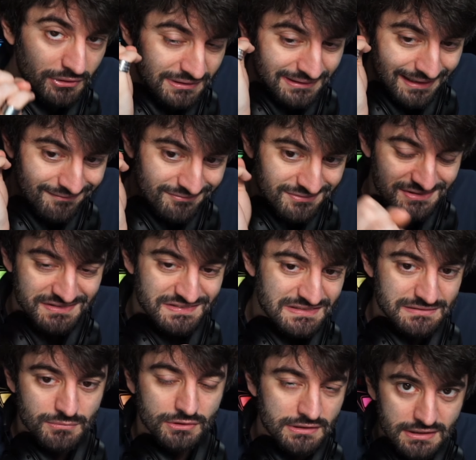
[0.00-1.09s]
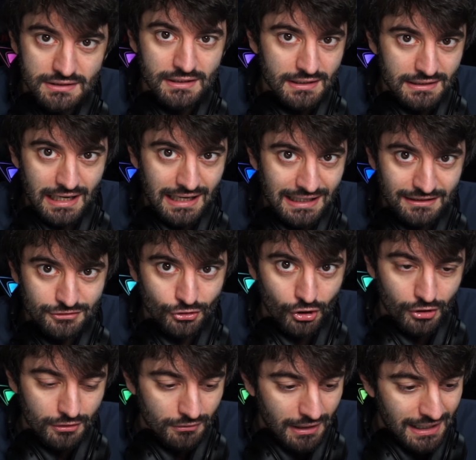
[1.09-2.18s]
tantissimo di
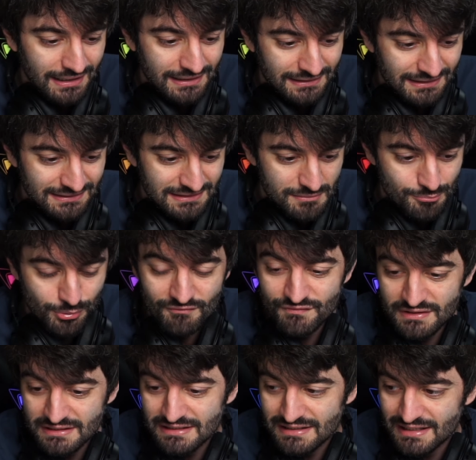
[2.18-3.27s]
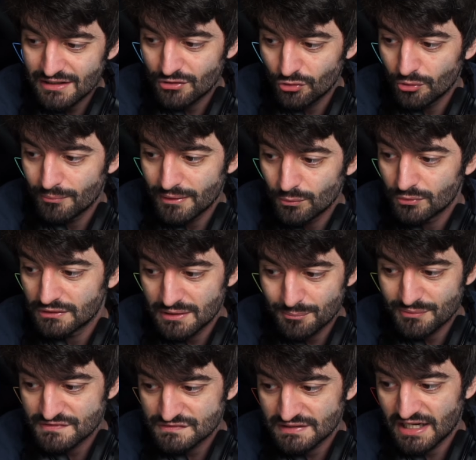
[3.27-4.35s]
Nagatoro anche nel tempo può avvenire come uno dei
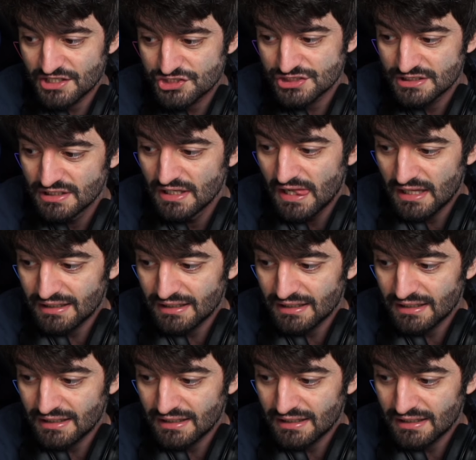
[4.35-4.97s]
personaggi